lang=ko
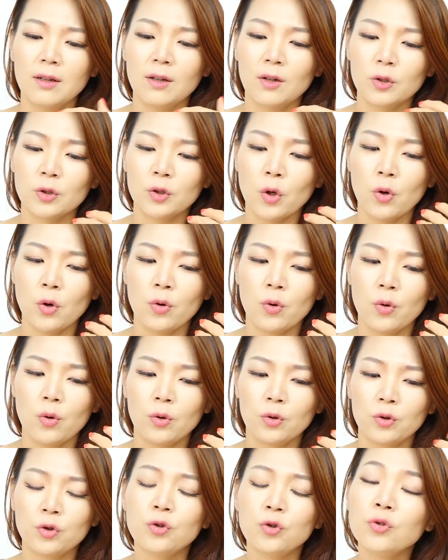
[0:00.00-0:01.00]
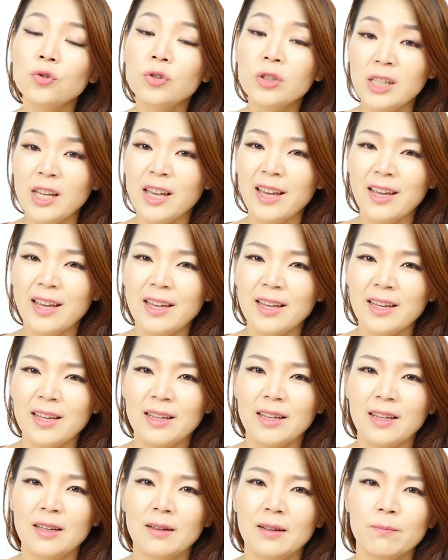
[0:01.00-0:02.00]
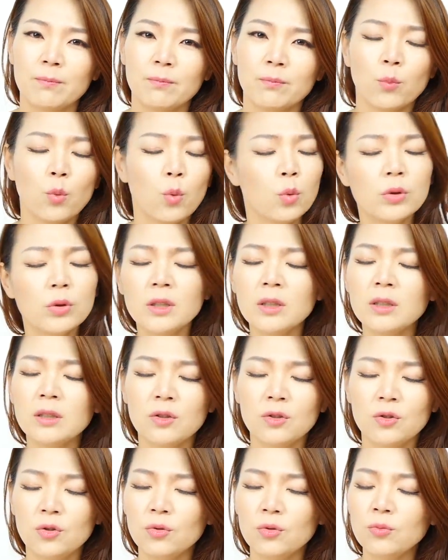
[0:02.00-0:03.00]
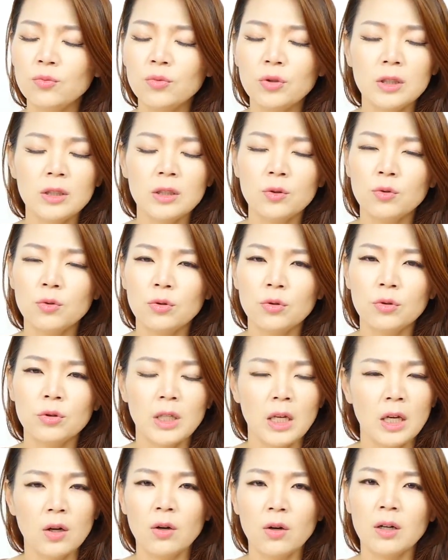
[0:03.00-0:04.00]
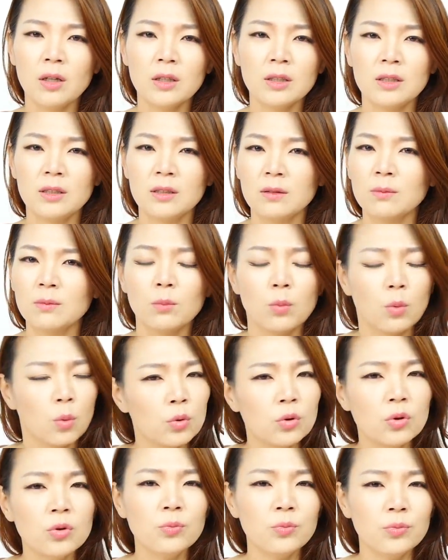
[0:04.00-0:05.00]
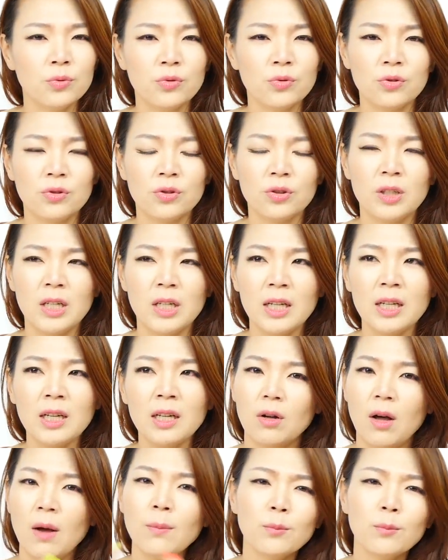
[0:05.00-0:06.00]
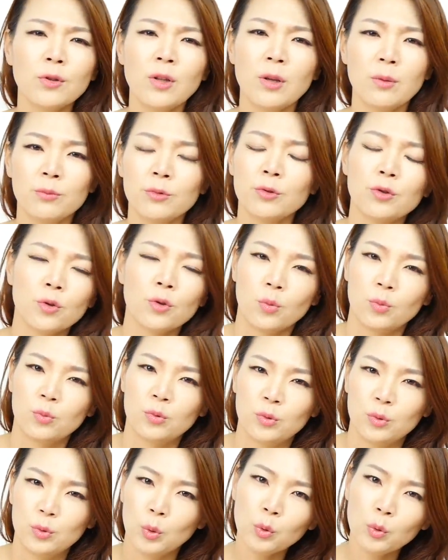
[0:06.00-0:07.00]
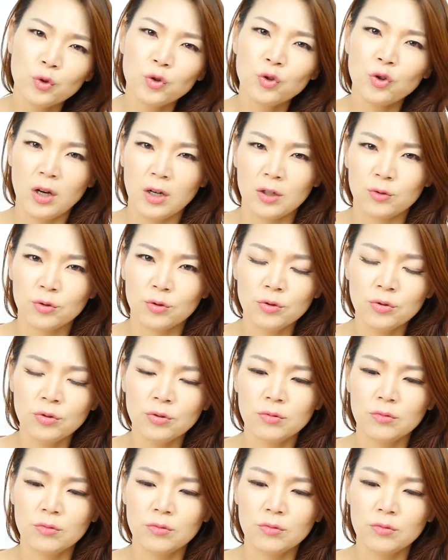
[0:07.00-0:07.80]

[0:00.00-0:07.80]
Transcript: 저 주위에 모든 숨쉬고 생활하시는 모든 분들이 한 분 한 분 너무 소중하고